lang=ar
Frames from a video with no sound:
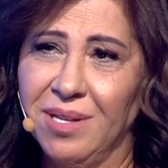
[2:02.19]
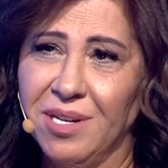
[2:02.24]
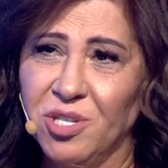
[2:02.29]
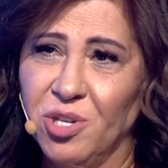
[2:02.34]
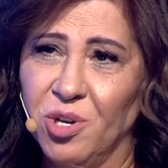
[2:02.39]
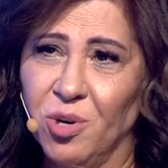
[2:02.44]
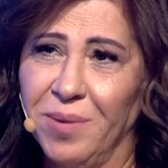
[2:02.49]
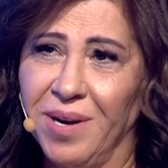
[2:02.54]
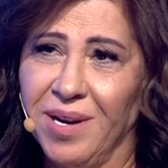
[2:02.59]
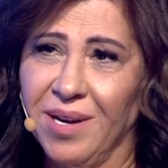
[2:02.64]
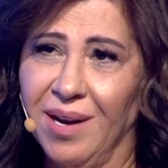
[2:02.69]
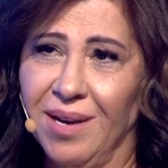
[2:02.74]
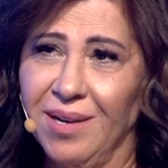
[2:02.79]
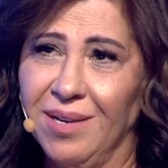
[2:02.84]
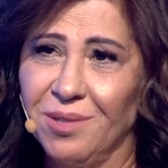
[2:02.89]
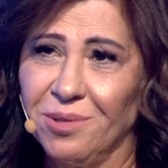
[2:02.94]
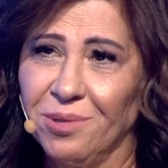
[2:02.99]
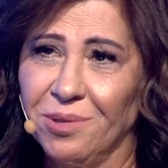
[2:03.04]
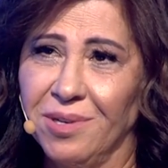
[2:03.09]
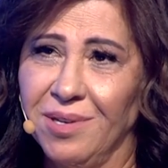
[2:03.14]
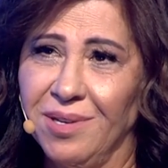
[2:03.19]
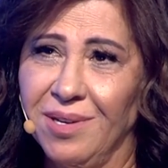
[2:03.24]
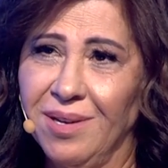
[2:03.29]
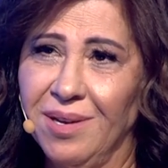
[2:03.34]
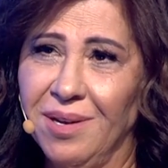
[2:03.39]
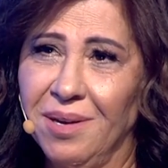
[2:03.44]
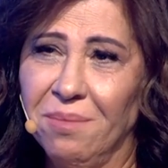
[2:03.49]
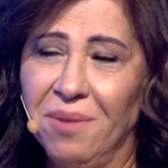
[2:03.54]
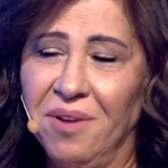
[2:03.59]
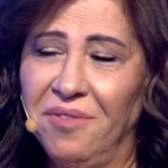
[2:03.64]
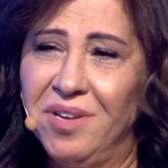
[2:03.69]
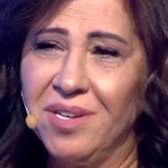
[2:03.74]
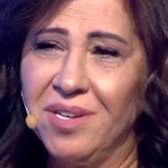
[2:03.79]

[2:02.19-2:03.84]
جاوبك عليه توني ما في